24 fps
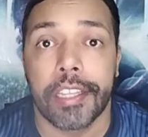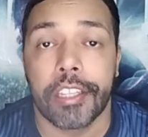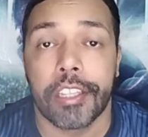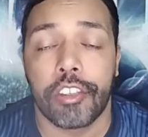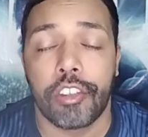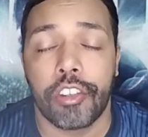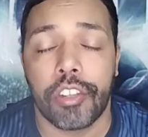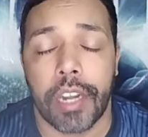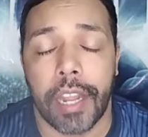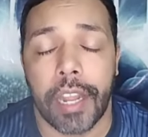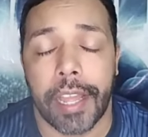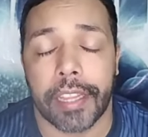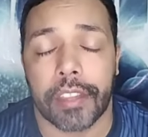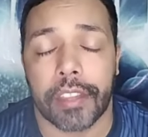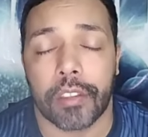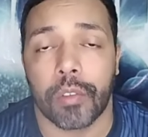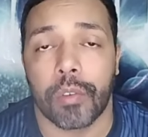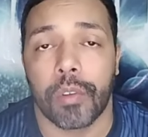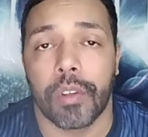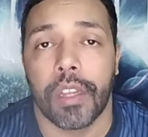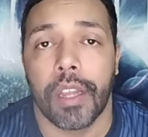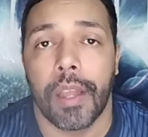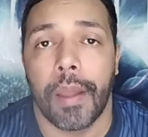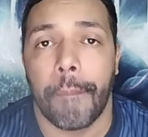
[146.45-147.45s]

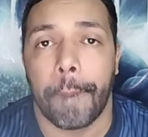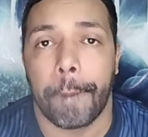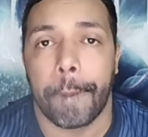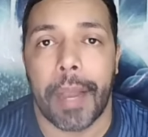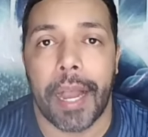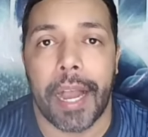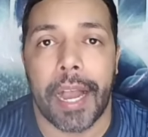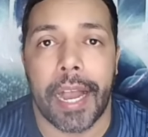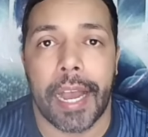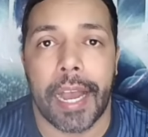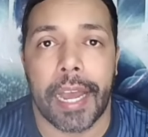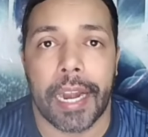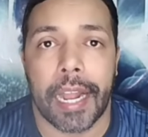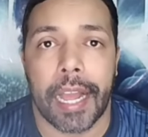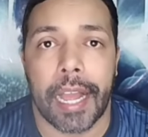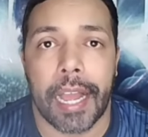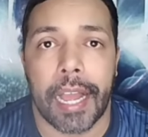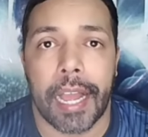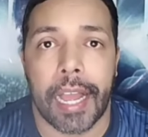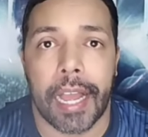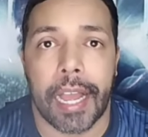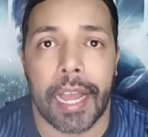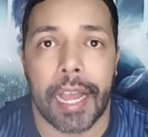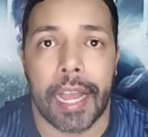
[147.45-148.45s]
direto
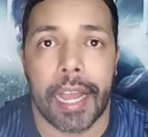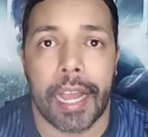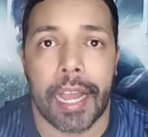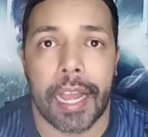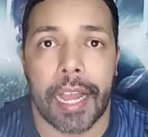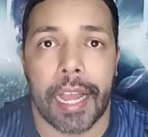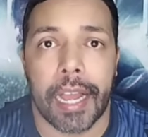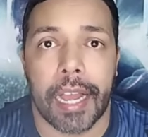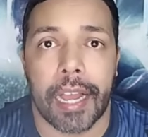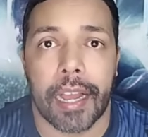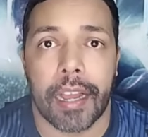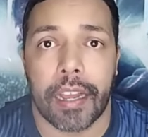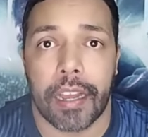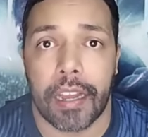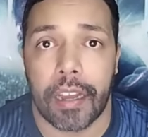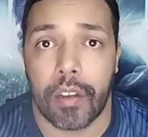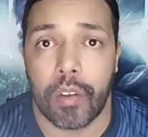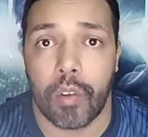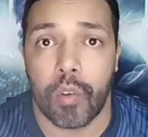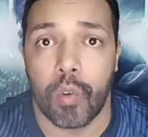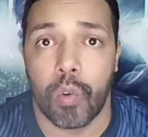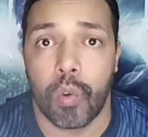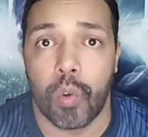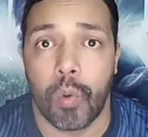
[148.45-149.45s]
para
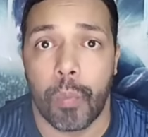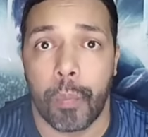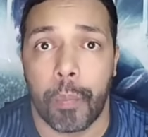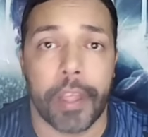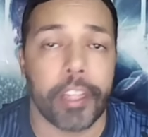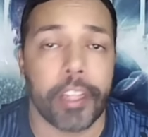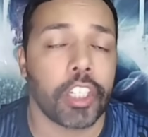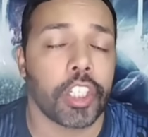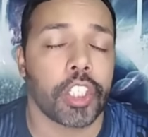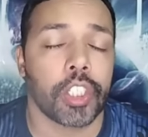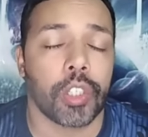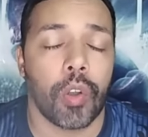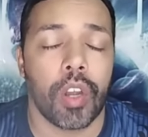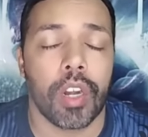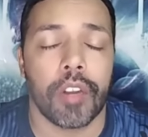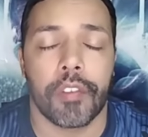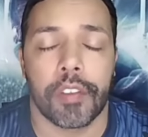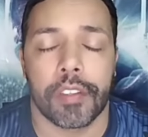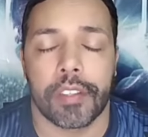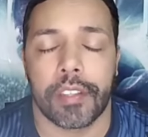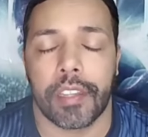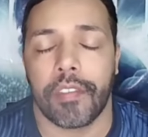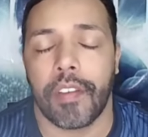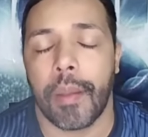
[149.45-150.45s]
o Play Store,
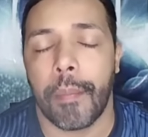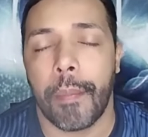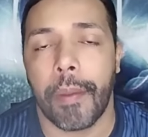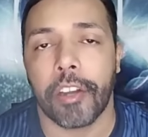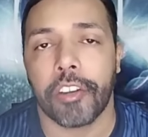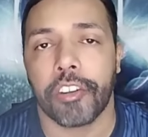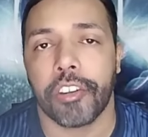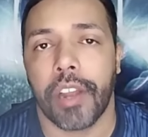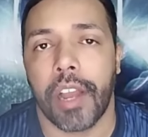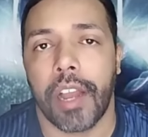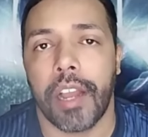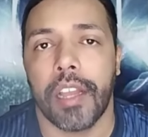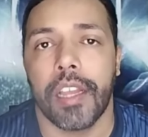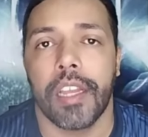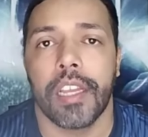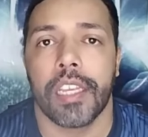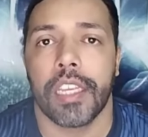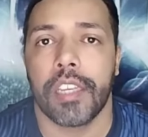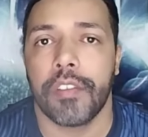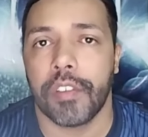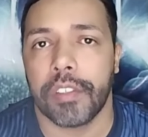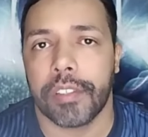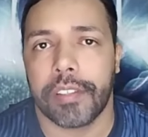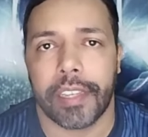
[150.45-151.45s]
você vai baixar
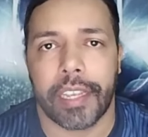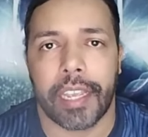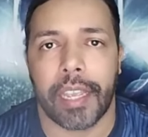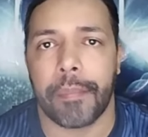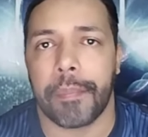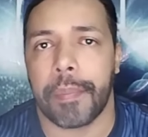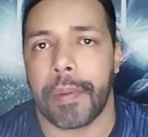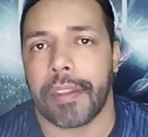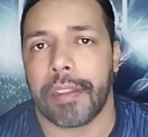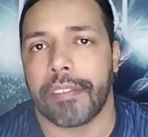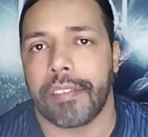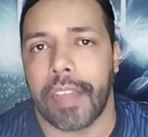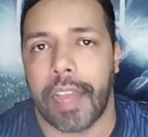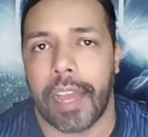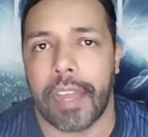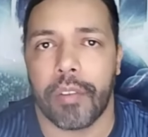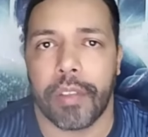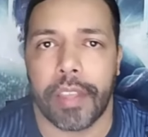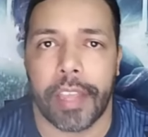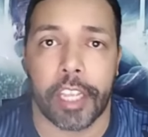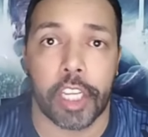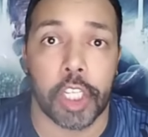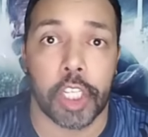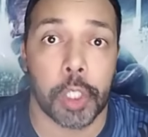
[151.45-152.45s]
e você que é
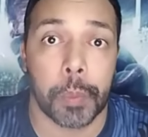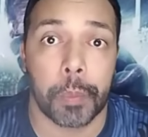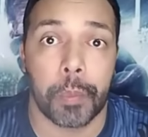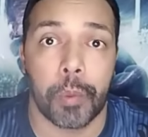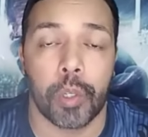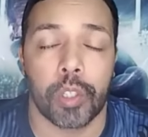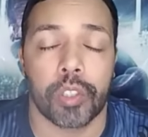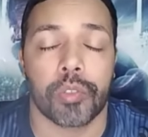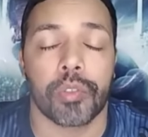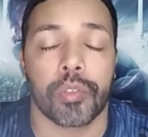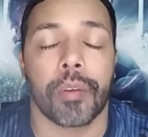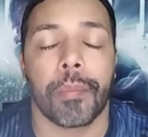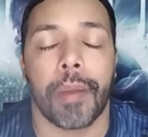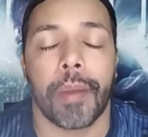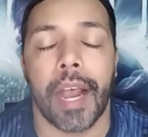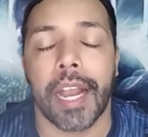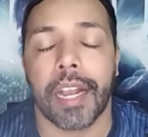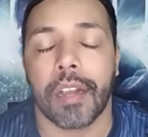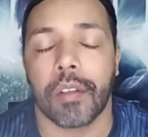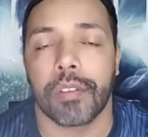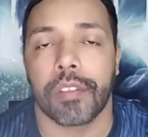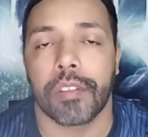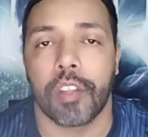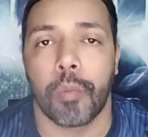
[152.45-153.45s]
empresário, quer é expor sua
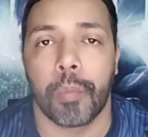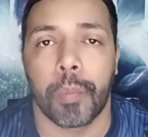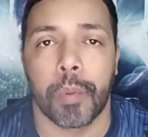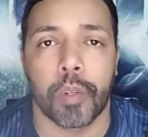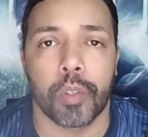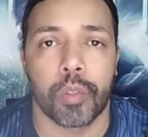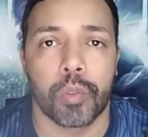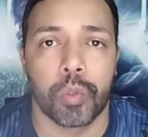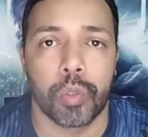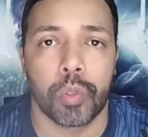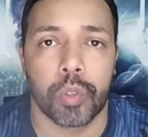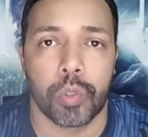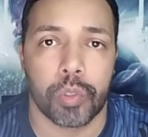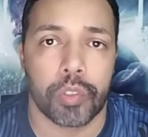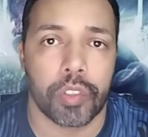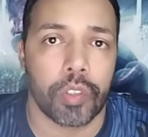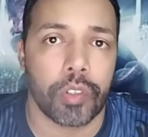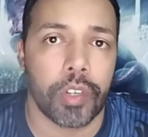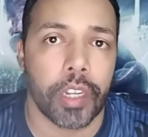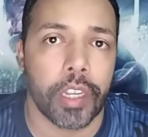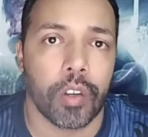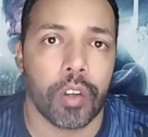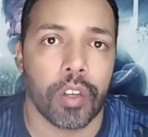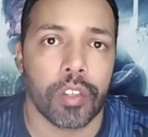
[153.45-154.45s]
marca, o seu produto, o seu
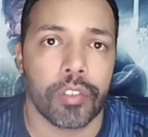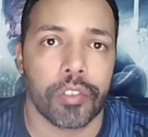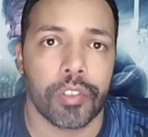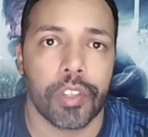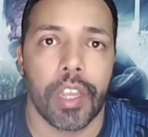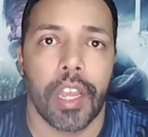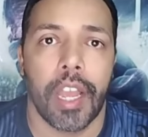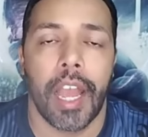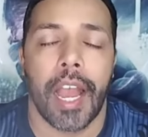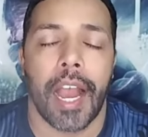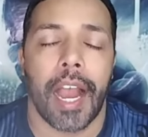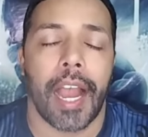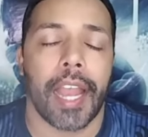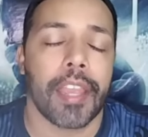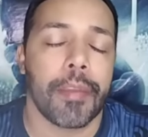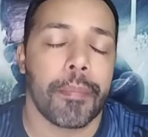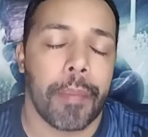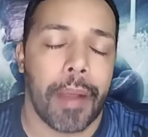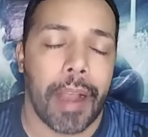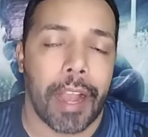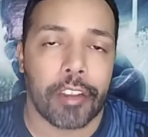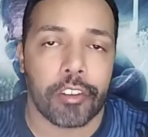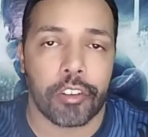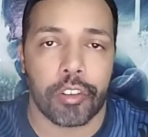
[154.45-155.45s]
negócio, aí
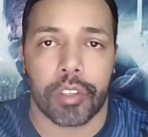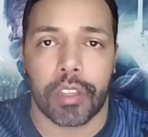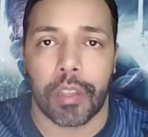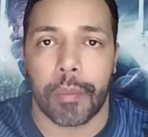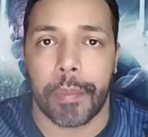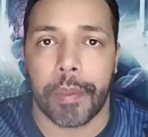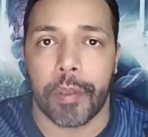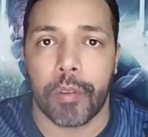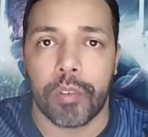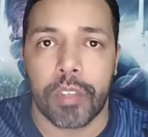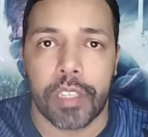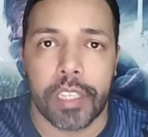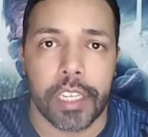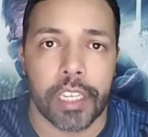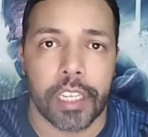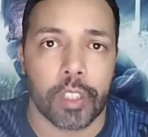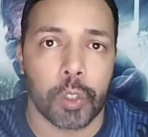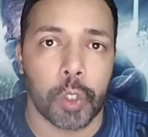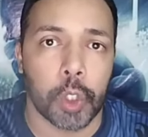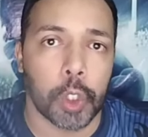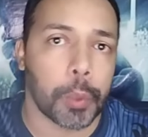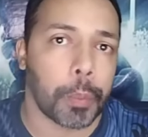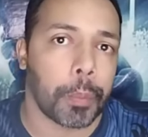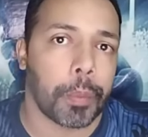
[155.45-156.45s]
embaixo também o link
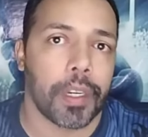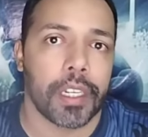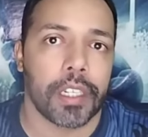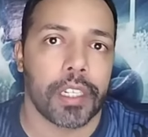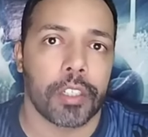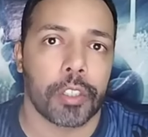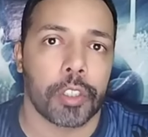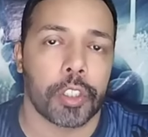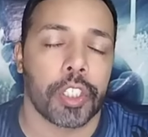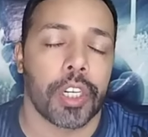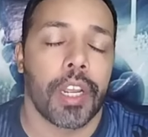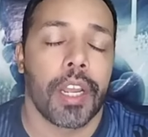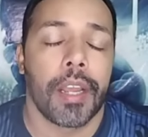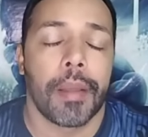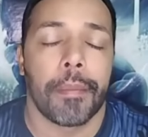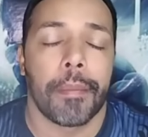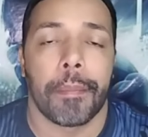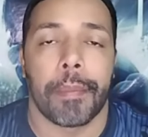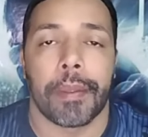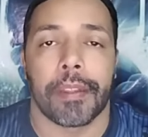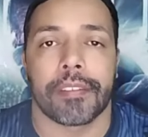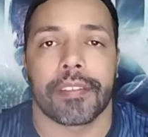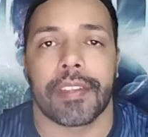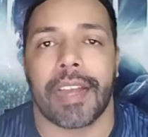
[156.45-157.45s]
dos planos
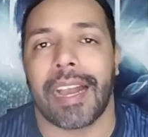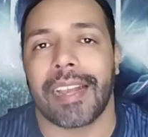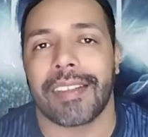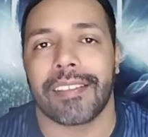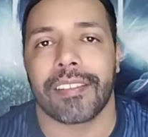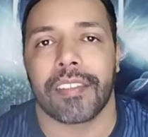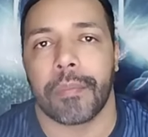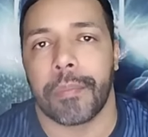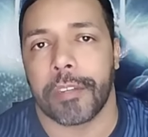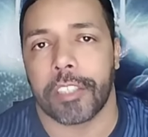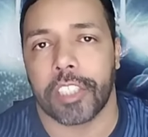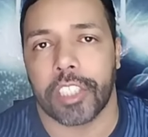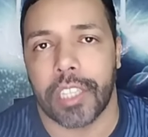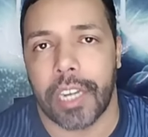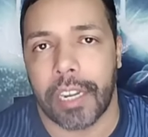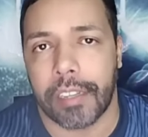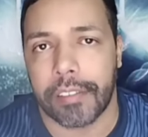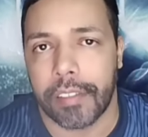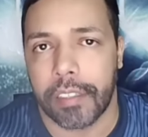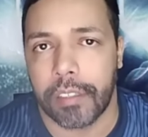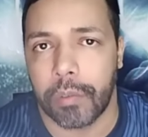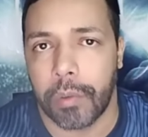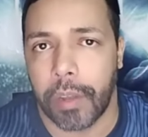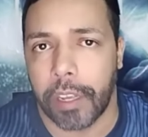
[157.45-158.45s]
mensais,
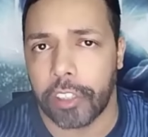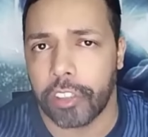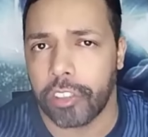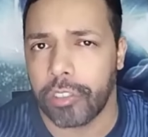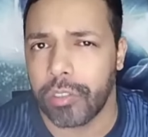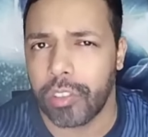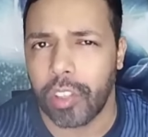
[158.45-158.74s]
semestrais, anuais.